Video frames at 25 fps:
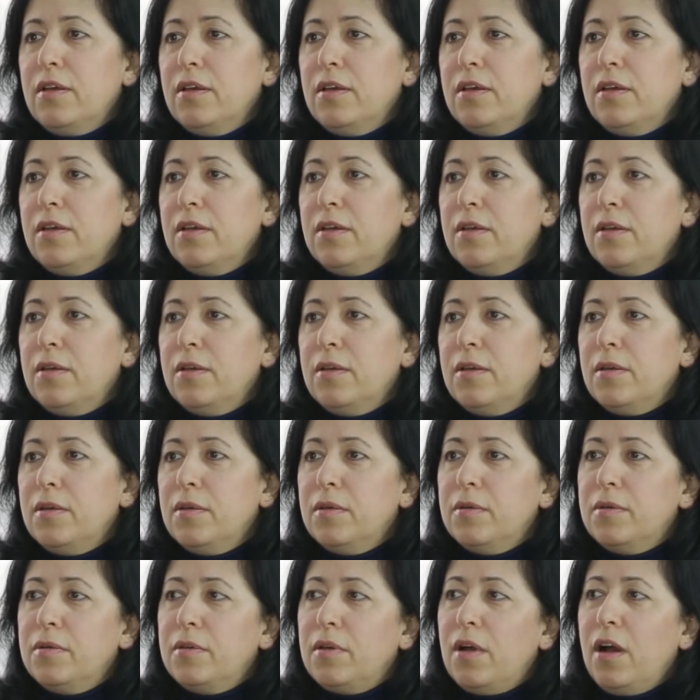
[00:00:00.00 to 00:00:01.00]

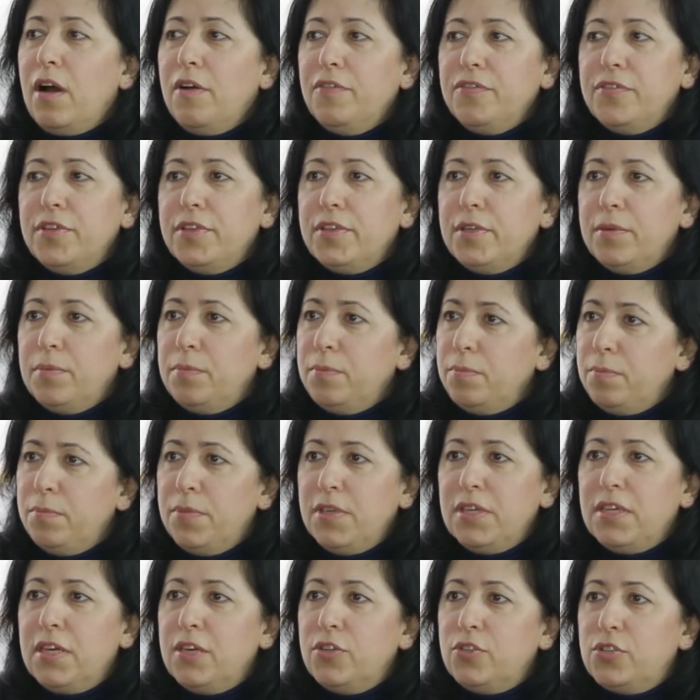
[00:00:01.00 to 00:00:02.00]
E, haftada
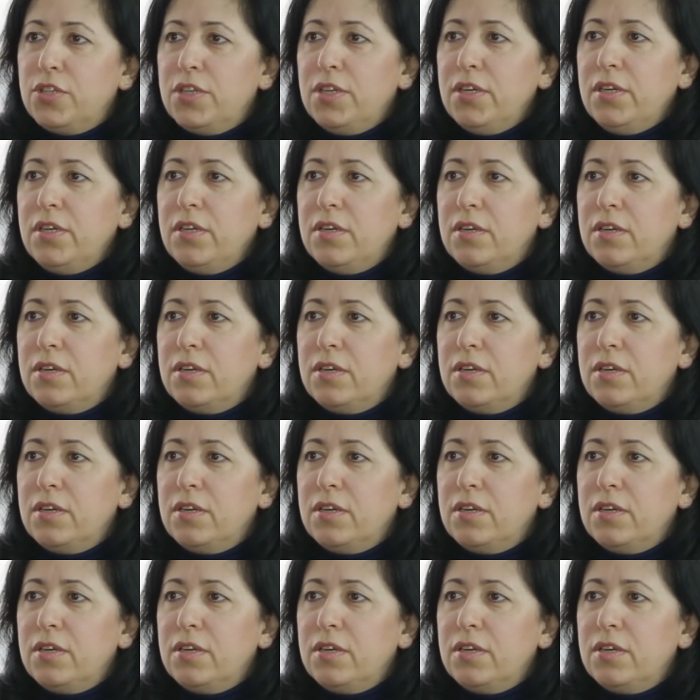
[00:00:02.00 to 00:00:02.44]
bir gece